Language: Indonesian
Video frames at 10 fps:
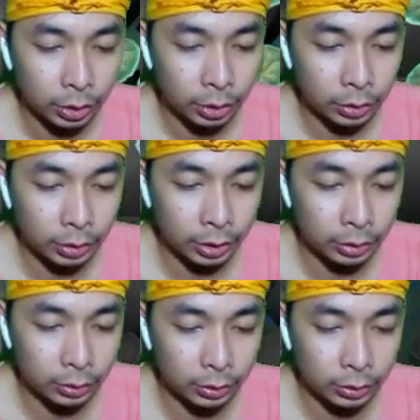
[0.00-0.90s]

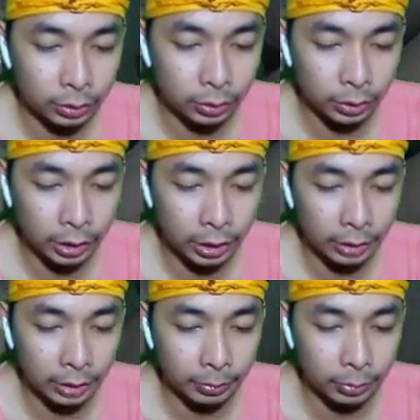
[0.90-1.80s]
waduh ini
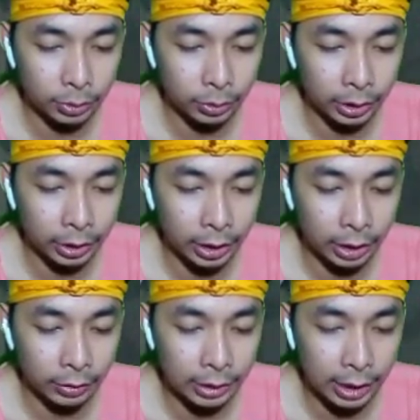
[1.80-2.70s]
musuh ini
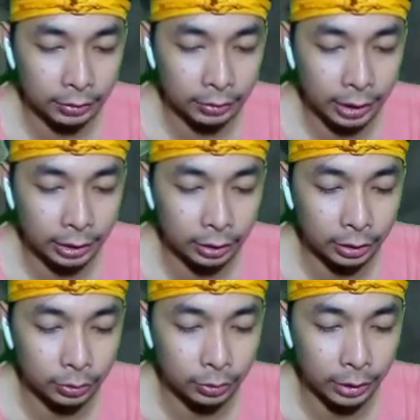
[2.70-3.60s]
321 ya kita
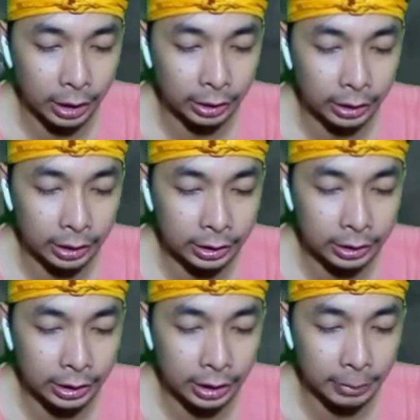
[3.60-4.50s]
tunggu ya kita
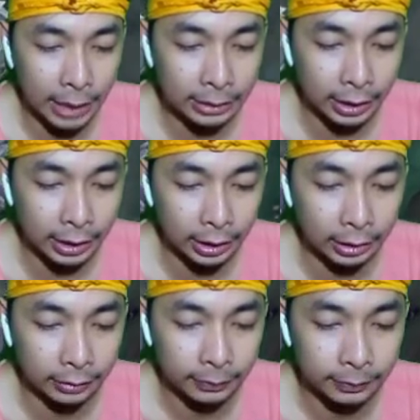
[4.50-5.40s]
jadi macan ya
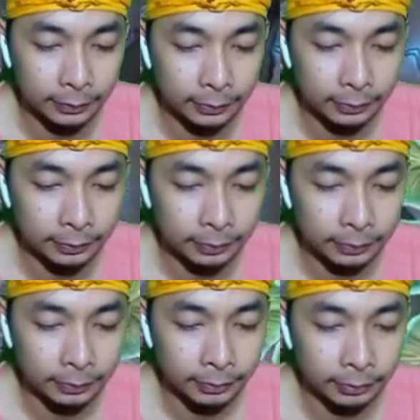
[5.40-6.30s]

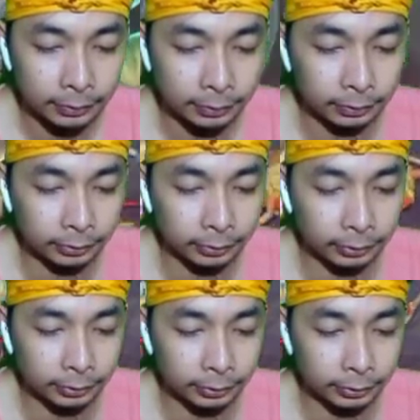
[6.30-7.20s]

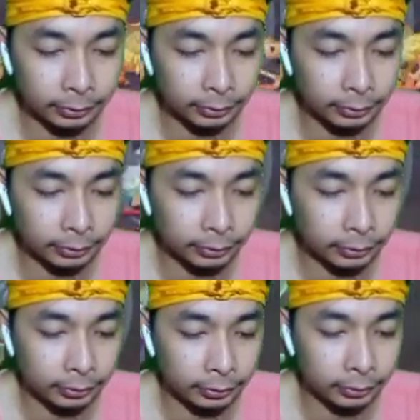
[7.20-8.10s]
hmm,
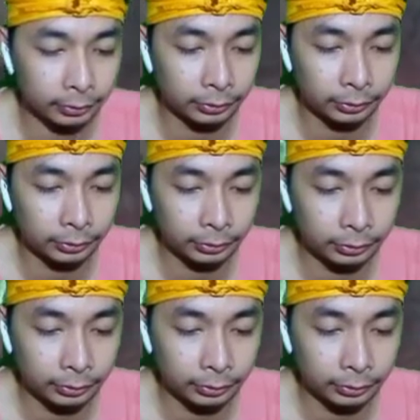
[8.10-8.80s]
hmm.